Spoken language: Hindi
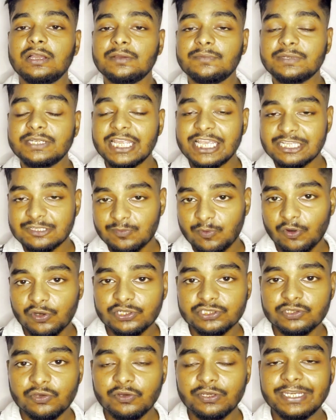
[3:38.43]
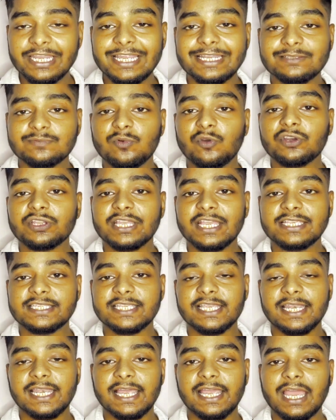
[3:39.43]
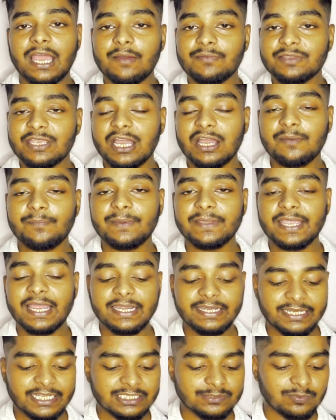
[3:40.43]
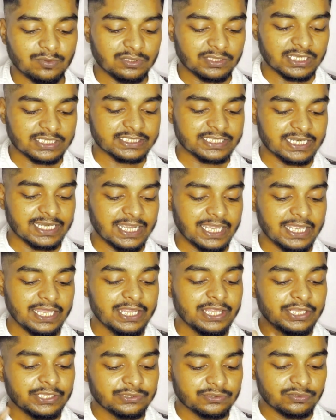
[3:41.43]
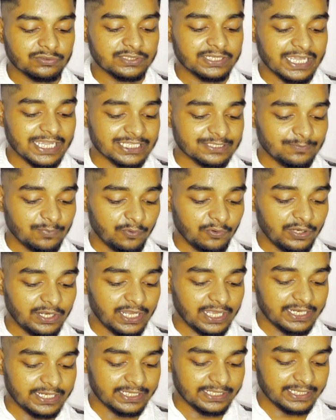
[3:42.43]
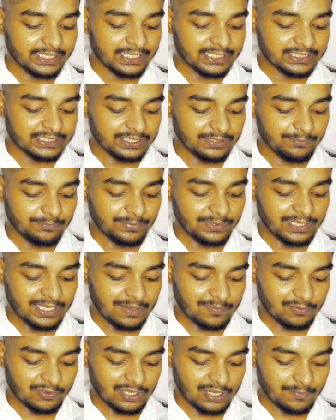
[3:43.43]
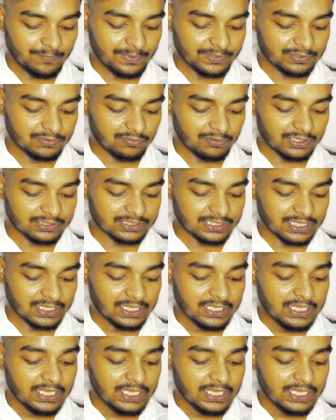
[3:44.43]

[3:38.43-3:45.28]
डैशबोर्ड जो है डैशबोर्ड कैसे लाएं अब यहाँ पे क्या है डैशबोर्ड कैसे लाएं तो डैशबोर्ड लाने के लिए सिंपली आपको यहाँ पे थोड़ा सा